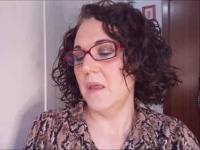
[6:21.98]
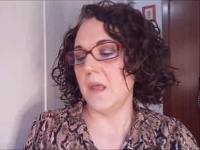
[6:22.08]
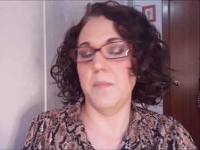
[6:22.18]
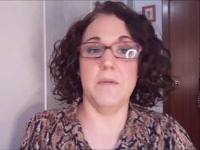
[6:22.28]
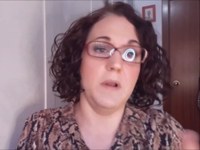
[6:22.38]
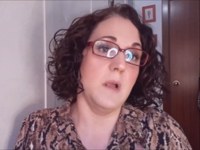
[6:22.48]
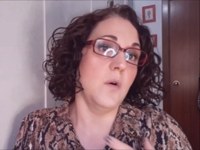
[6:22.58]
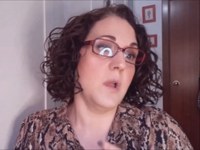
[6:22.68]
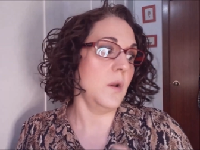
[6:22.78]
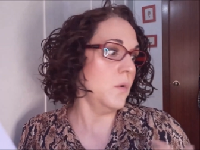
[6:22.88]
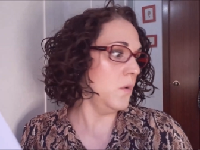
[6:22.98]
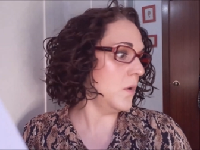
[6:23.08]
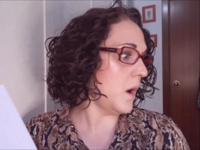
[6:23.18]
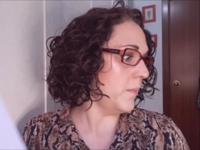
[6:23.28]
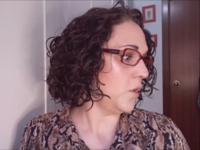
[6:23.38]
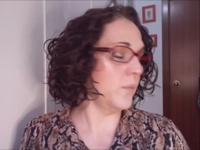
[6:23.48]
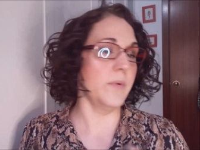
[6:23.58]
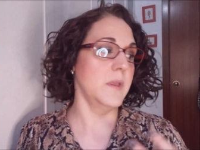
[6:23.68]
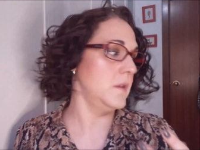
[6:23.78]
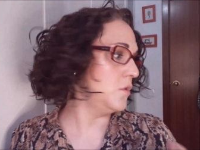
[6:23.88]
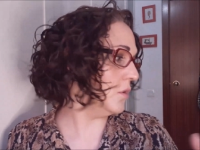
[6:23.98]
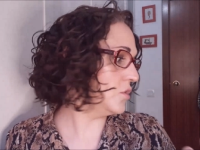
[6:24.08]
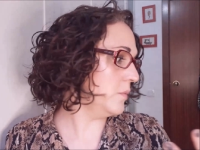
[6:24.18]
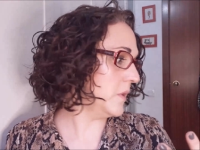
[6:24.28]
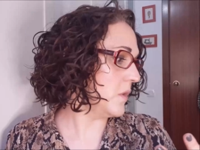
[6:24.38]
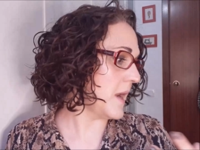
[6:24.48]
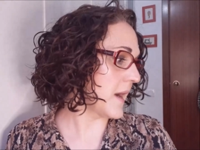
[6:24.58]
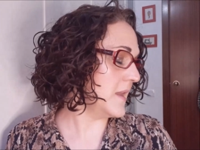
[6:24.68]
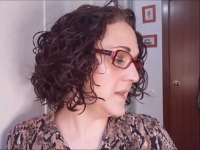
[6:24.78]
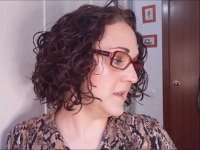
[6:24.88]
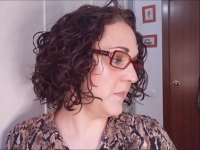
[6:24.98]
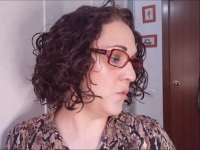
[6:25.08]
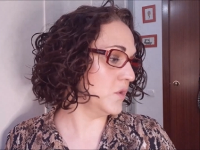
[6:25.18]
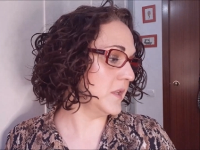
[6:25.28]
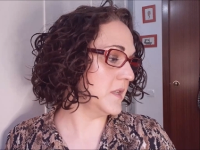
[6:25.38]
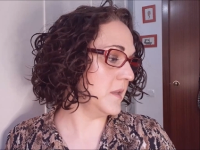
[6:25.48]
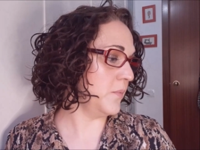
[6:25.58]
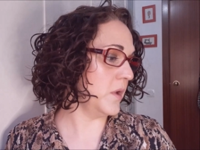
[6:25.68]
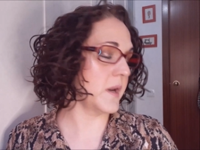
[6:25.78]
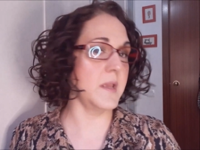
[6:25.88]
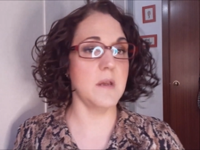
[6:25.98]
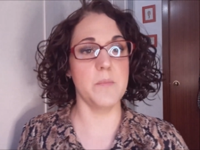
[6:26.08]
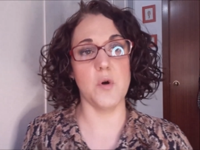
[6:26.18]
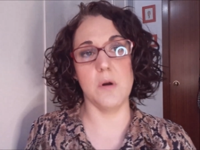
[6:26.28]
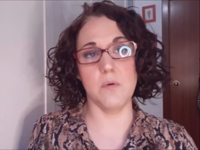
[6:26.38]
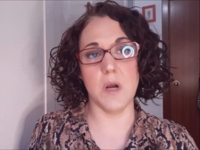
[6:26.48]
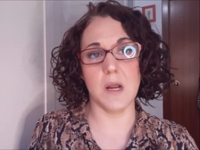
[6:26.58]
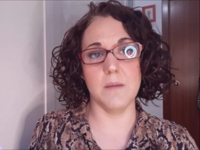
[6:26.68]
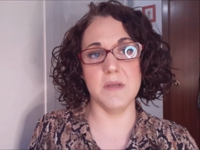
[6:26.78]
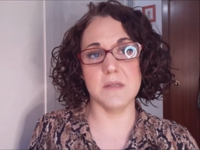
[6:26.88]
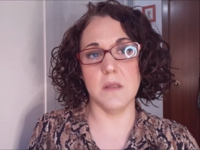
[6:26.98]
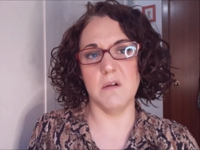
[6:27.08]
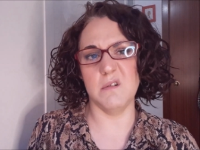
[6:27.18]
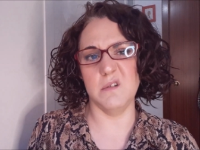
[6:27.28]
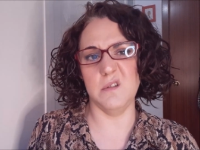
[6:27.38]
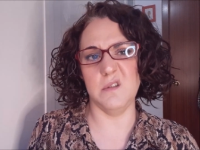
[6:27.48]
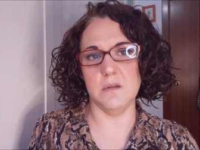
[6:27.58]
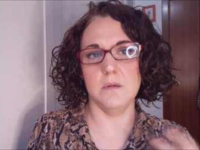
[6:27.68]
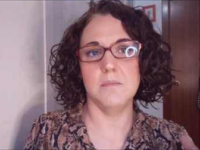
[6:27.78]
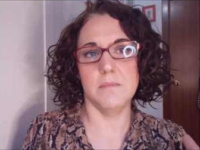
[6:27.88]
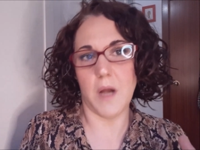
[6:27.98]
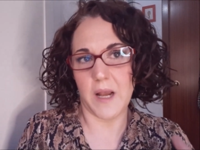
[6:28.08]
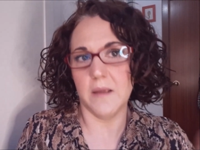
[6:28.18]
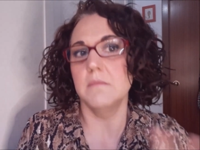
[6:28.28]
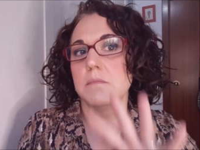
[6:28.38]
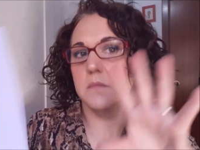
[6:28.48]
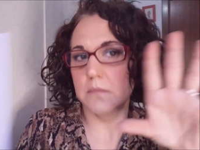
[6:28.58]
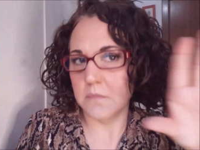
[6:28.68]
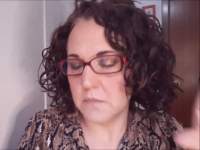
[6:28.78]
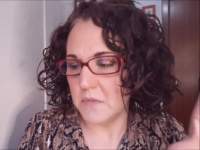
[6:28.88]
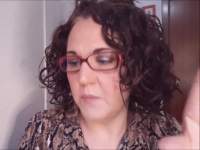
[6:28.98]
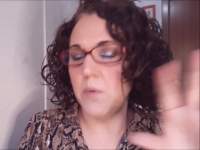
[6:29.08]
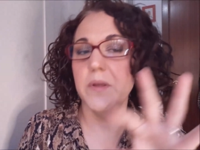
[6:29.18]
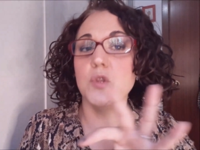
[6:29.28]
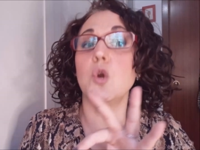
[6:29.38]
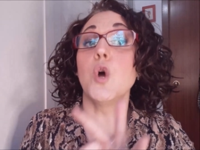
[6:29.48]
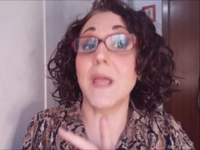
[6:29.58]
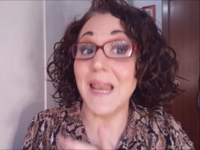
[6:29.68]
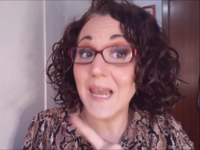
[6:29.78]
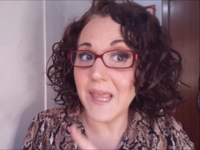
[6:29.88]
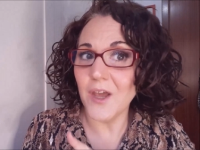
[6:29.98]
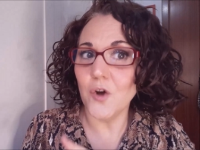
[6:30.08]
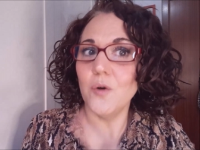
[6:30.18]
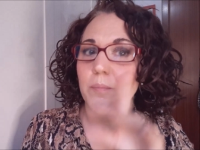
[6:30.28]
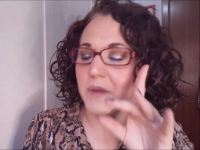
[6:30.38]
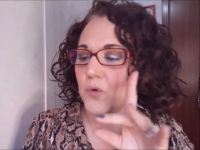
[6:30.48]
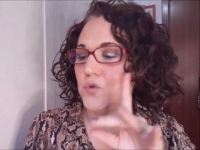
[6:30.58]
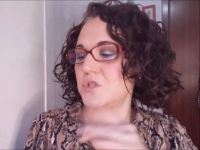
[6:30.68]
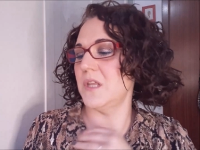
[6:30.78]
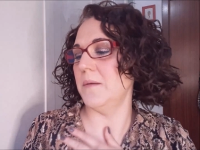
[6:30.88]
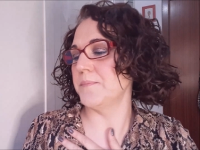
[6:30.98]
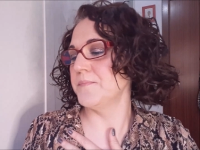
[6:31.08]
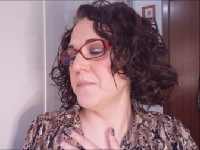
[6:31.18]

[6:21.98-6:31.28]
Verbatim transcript: Que me valga o que luego a lo mejor puede... Yo estoy viendo las rayas y me gusta ese tipo de rayas, a lo mejor abro la camisa y digo, vale. De momento lo que leo me gusta.